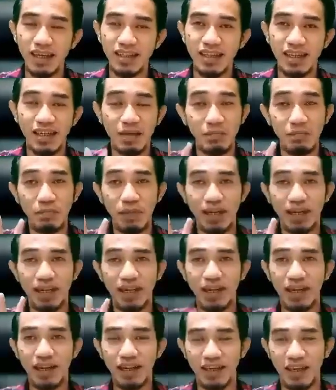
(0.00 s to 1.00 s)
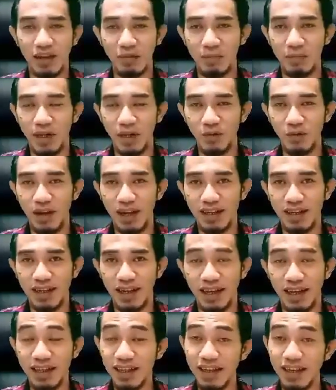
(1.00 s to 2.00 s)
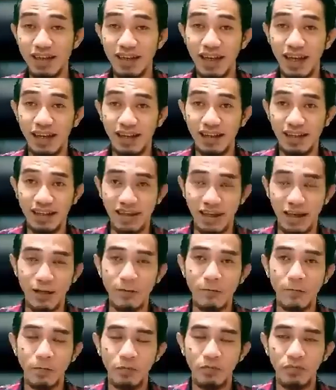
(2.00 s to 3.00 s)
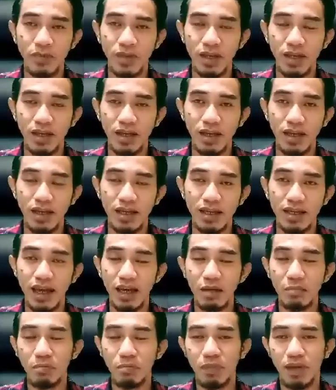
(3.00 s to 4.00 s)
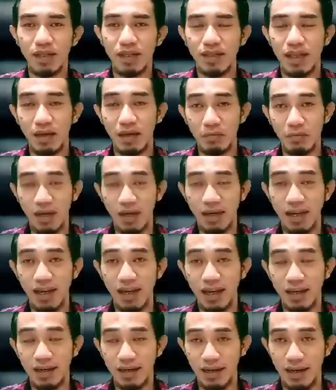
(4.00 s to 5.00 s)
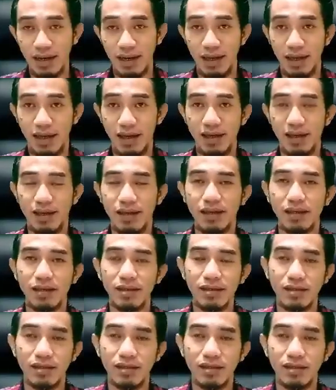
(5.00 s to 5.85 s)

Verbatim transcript: jadi empat hal yang perlu Anda hindari ya. Yang pertama adalah